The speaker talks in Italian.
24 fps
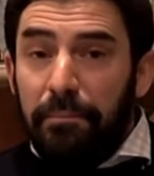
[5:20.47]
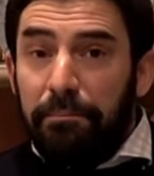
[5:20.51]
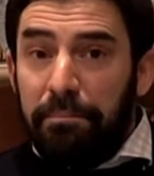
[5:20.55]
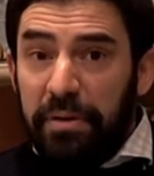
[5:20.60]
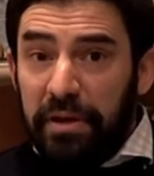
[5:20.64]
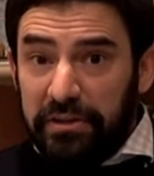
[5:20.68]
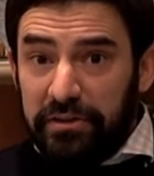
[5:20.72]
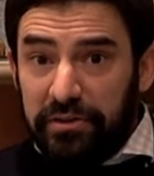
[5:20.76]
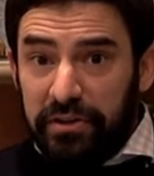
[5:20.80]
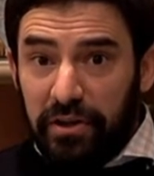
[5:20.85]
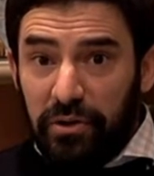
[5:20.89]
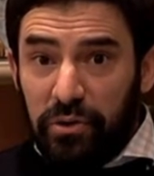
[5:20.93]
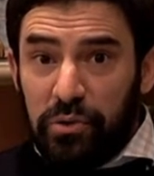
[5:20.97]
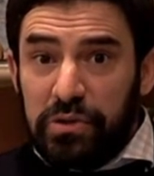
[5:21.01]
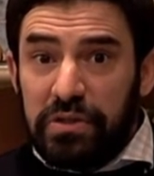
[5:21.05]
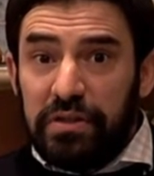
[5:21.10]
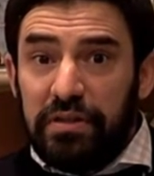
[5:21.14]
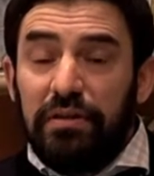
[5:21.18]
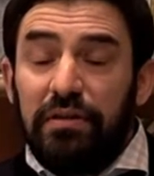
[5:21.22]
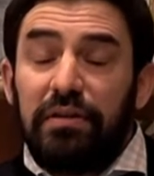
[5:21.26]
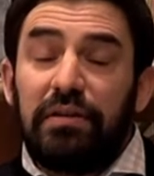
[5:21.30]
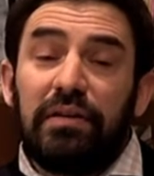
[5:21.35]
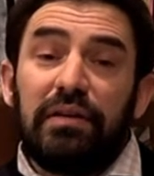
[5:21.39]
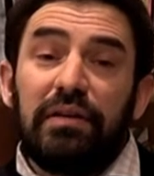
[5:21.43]

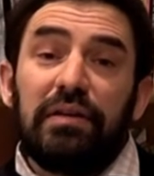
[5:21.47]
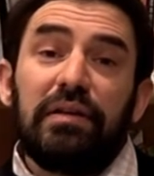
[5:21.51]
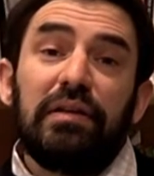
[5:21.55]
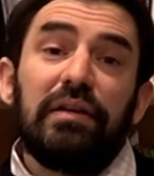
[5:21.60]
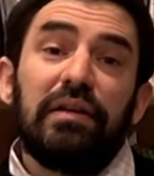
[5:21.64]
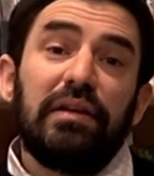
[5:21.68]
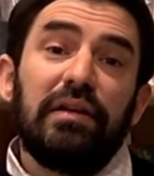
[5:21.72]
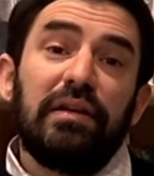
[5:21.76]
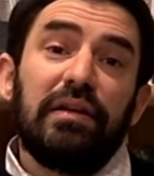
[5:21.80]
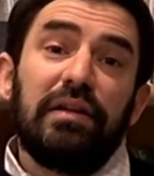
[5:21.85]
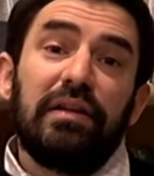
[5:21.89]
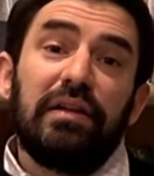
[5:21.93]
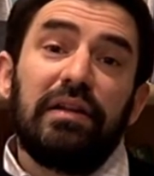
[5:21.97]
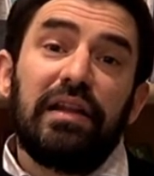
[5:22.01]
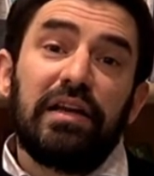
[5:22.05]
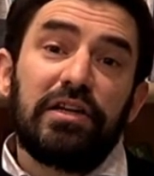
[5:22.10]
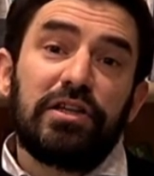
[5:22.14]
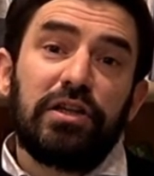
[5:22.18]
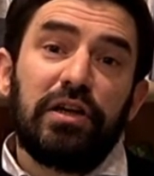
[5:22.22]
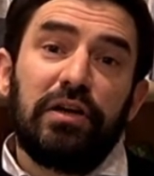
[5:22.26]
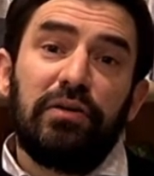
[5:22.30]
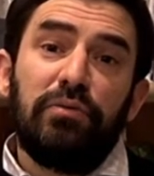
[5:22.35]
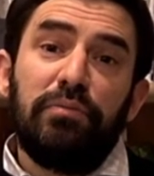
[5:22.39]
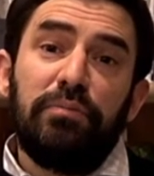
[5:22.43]
Petros
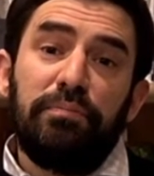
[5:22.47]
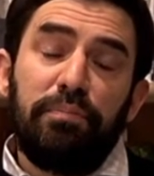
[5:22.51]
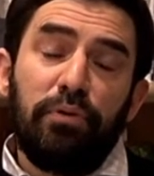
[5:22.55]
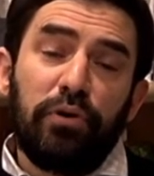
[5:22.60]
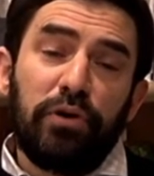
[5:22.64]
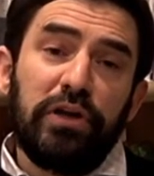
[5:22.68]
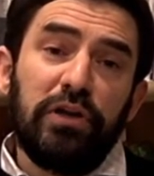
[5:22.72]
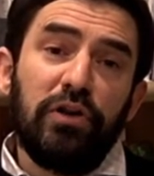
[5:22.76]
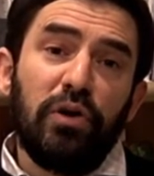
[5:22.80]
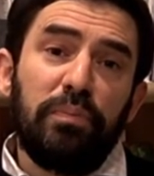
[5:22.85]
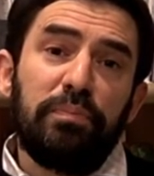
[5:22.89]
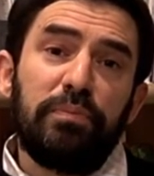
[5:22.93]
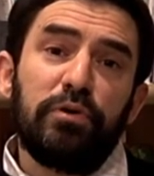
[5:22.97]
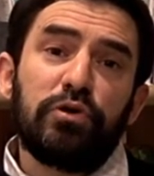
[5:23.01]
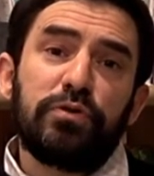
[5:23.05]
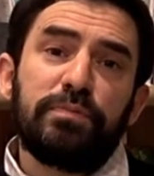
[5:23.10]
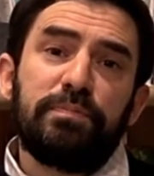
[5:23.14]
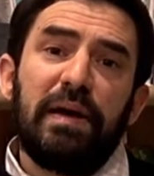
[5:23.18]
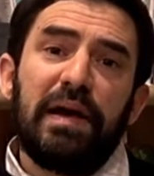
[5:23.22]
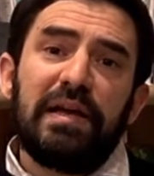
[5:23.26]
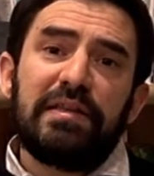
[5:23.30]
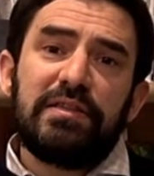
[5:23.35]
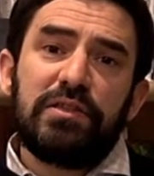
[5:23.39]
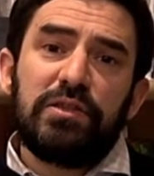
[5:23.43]
lascia un pochino più
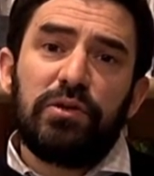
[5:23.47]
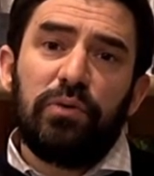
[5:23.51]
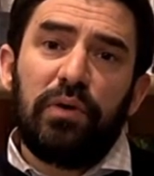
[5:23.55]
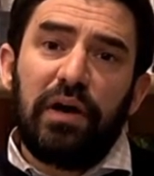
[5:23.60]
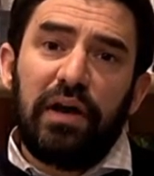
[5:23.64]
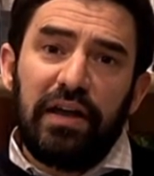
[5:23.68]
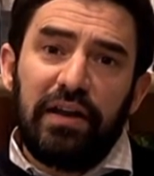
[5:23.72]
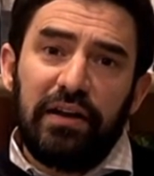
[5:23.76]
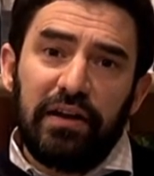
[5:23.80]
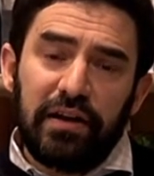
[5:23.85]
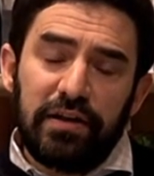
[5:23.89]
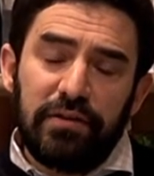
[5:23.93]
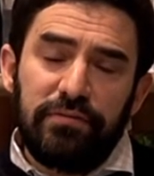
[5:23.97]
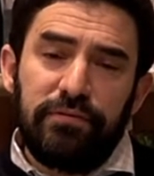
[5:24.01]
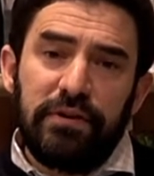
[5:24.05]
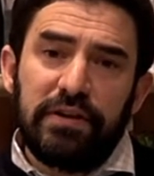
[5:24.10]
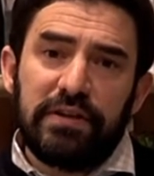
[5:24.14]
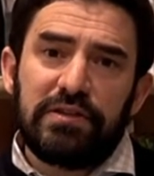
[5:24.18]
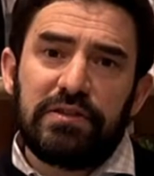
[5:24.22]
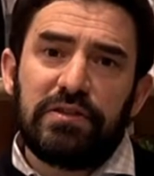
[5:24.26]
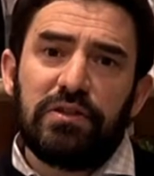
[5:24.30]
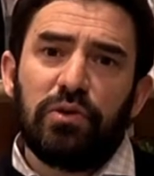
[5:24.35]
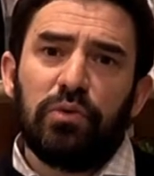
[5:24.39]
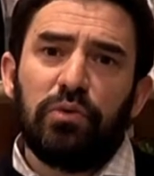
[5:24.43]
spazio alla
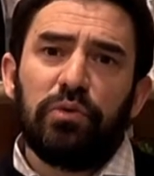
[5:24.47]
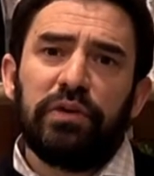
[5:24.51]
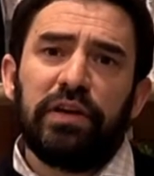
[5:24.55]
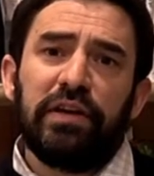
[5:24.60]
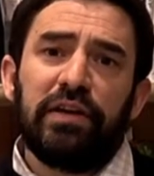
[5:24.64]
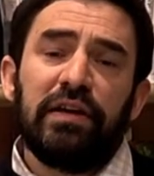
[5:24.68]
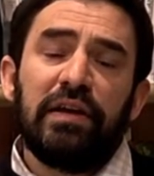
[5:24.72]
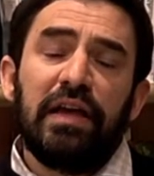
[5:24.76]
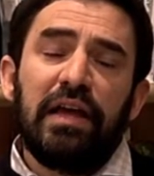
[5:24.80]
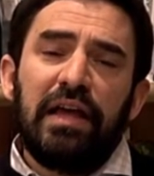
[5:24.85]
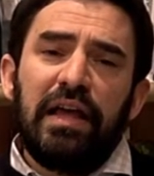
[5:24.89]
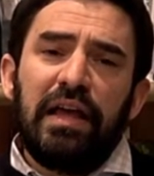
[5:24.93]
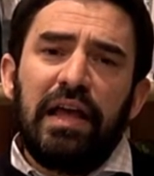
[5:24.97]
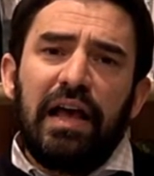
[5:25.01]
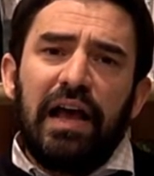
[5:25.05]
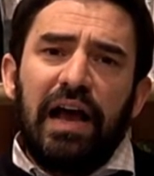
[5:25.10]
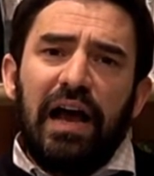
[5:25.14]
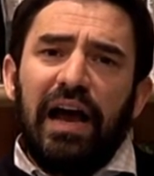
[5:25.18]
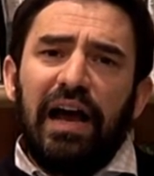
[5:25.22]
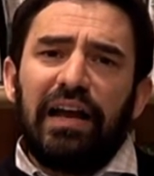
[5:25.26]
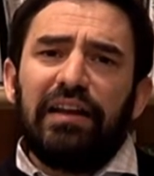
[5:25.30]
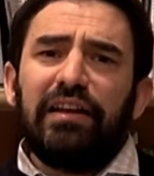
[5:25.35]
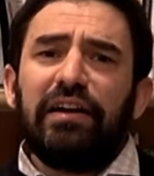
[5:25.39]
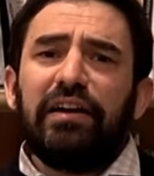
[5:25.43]
riflessione,
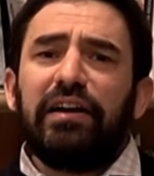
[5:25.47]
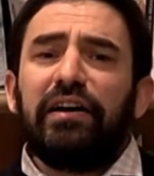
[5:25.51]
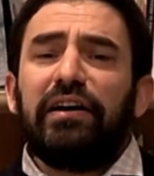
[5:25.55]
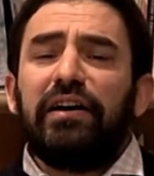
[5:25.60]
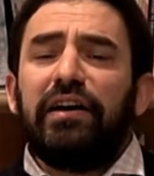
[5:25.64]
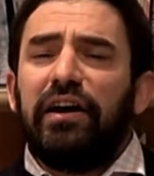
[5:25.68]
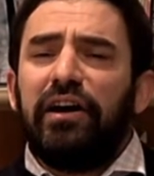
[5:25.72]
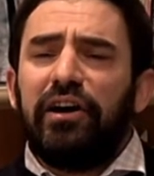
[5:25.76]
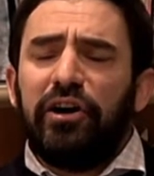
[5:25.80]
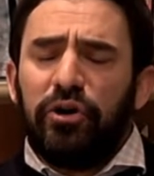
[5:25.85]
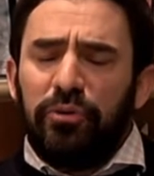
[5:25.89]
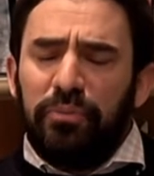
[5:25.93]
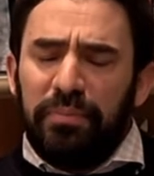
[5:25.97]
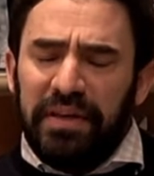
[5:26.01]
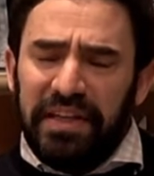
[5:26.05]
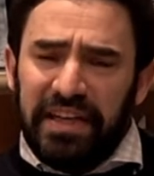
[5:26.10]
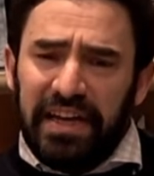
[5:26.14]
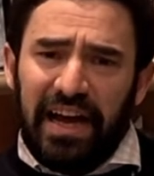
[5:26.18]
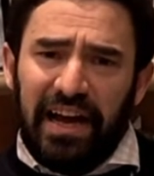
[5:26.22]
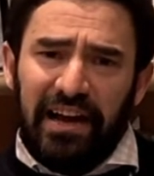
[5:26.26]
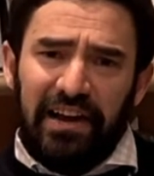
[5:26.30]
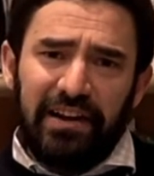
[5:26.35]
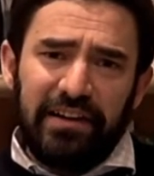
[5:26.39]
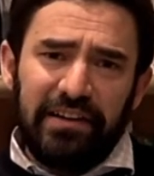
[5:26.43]
al
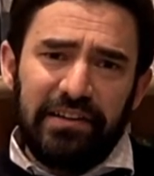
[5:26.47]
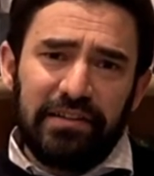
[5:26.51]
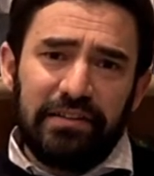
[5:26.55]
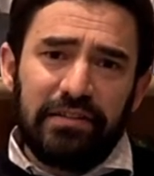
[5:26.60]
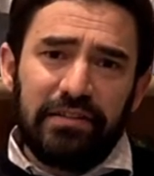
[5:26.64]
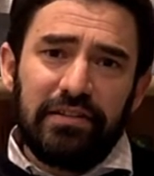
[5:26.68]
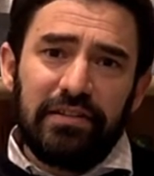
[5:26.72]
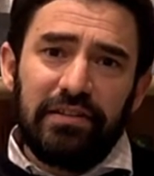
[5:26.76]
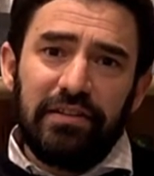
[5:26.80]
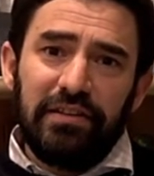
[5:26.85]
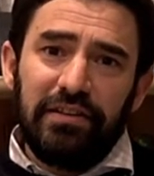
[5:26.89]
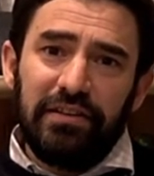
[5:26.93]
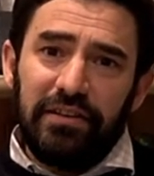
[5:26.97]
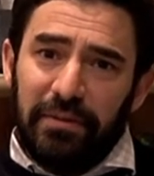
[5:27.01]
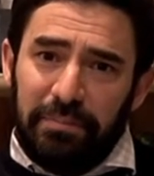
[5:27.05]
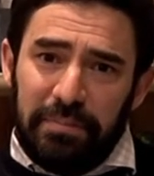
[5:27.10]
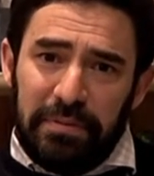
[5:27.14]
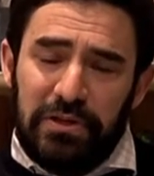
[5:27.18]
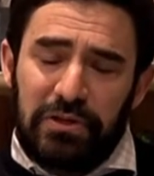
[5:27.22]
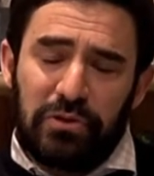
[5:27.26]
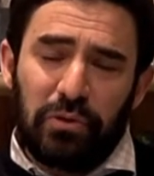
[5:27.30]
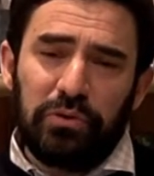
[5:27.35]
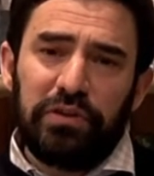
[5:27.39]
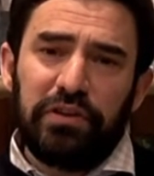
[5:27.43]
ruminare, gli
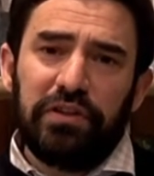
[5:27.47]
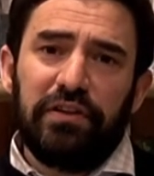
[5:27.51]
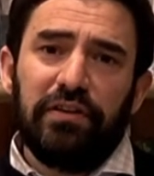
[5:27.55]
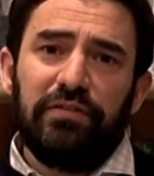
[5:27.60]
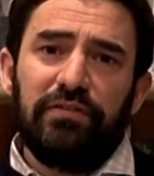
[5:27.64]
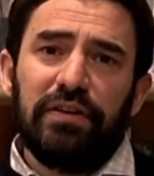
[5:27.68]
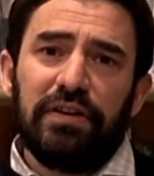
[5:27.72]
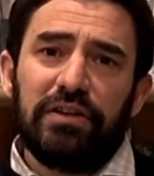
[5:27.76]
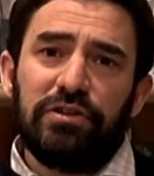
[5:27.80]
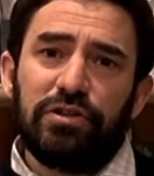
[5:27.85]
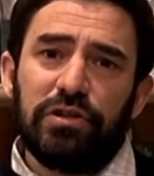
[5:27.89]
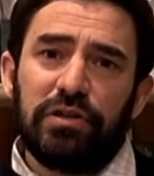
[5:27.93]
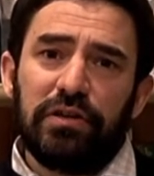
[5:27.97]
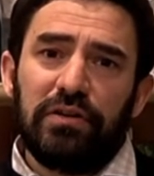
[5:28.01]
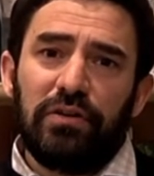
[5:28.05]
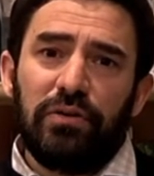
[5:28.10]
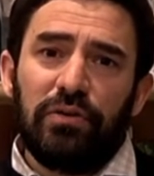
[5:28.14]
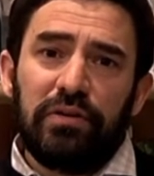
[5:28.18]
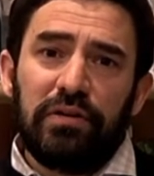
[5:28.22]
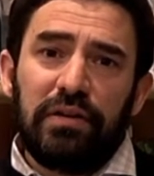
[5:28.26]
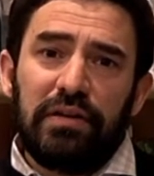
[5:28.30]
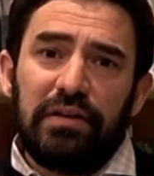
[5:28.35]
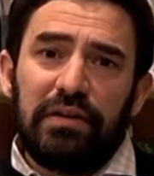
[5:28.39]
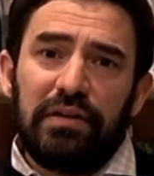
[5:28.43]
episodi del
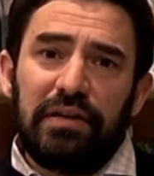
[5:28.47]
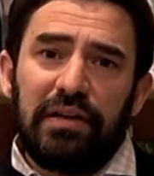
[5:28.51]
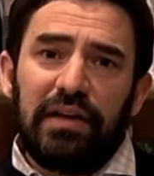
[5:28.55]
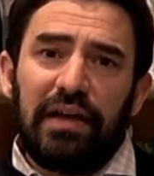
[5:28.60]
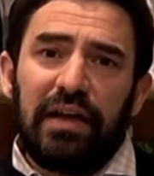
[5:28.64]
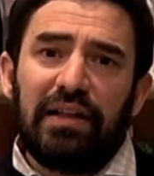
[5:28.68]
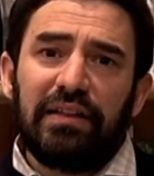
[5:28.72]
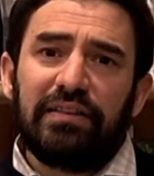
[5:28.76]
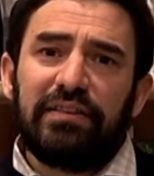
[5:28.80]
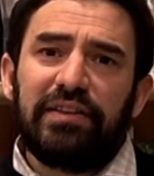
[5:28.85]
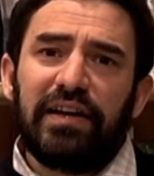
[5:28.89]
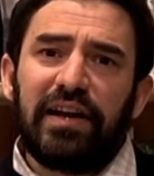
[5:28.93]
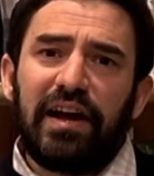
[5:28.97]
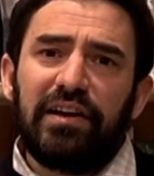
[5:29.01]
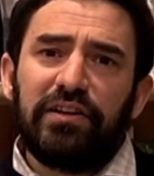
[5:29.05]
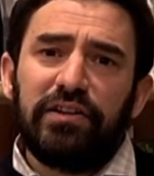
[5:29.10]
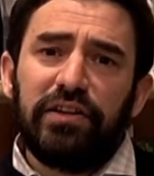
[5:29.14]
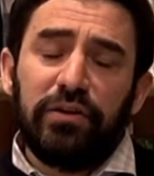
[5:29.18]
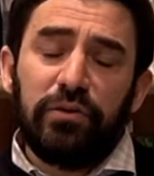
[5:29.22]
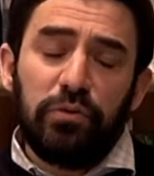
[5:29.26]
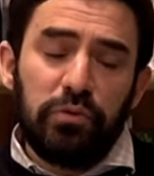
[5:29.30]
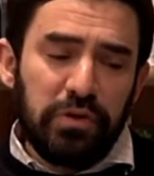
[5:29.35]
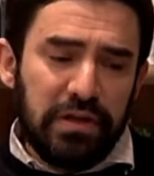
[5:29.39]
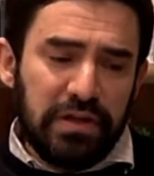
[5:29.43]
Vangelo, al
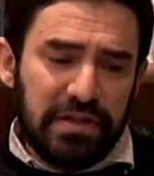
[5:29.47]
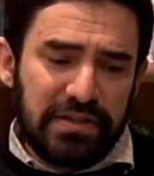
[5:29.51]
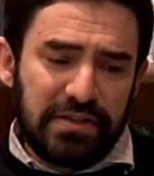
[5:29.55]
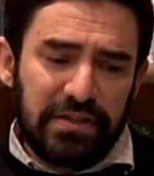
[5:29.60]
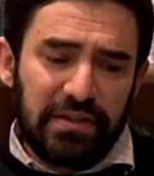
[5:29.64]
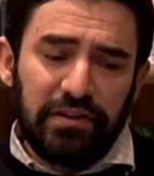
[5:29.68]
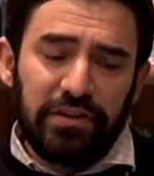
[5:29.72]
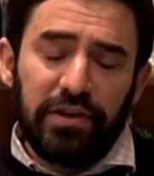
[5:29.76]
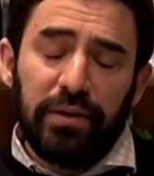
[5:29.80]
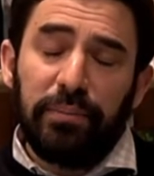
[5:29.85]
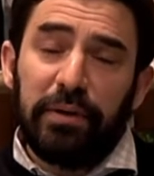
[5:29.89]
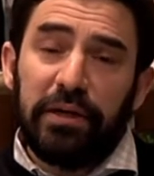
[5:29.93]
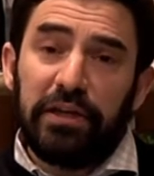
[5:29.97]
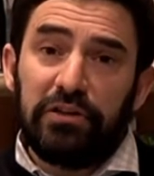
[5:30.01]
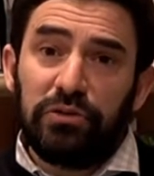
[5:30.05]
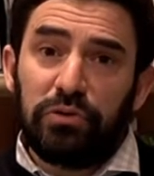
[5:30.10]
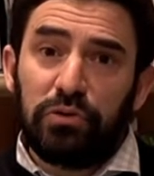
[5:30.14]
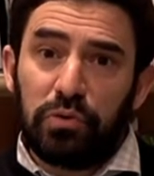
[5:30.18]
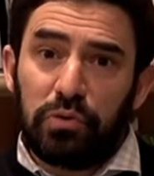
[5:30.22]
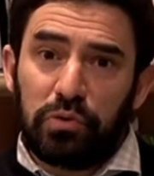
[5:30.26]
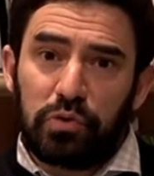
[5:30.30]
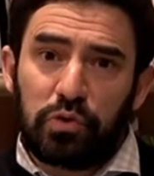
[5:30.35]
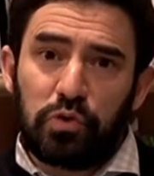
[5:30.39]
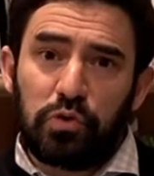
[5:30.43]
trarne un
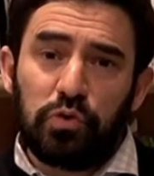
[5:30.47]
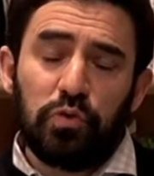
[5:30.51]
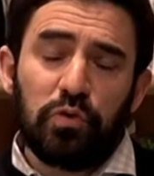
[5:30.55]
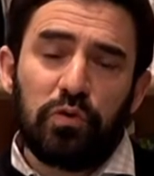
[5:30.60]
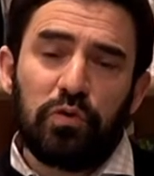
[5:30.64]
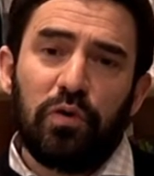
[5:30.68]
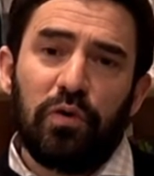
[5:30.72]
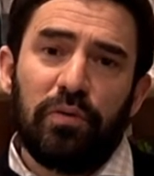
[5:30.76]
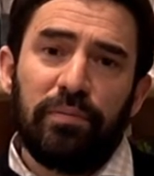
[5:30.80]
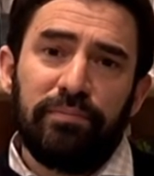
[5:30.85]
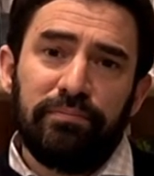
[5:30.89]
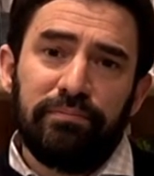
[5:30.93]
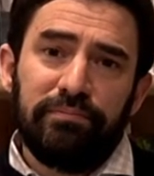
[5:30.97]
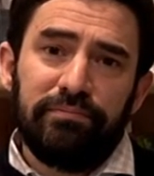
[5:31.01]
insegnamento, un succo.